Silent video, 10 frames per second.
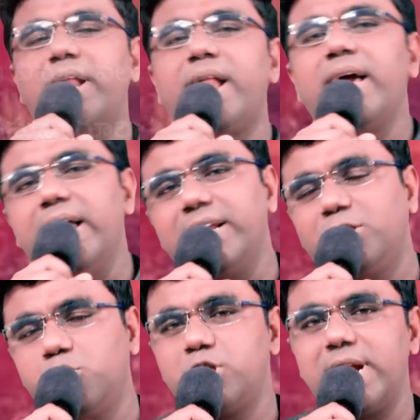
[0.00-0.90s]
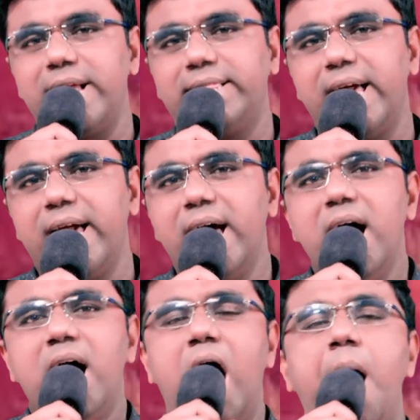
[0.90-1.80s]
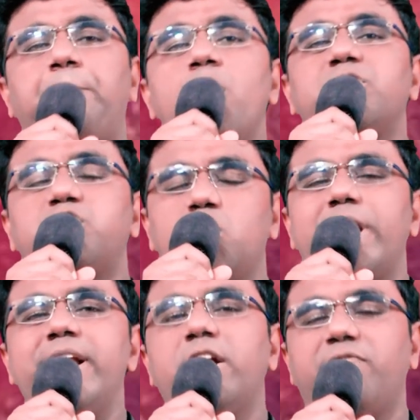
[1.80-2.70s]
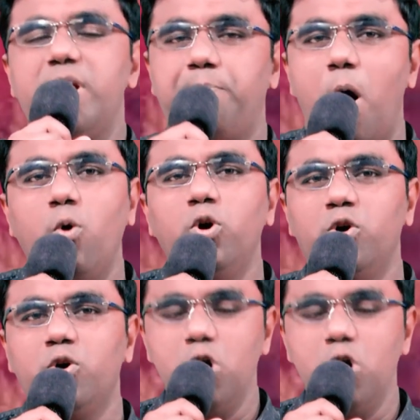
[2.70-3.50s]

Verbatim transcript: వలన ఇక్కడ చూసినట్లయితే అపోస్తులైనటువంటి పౌలు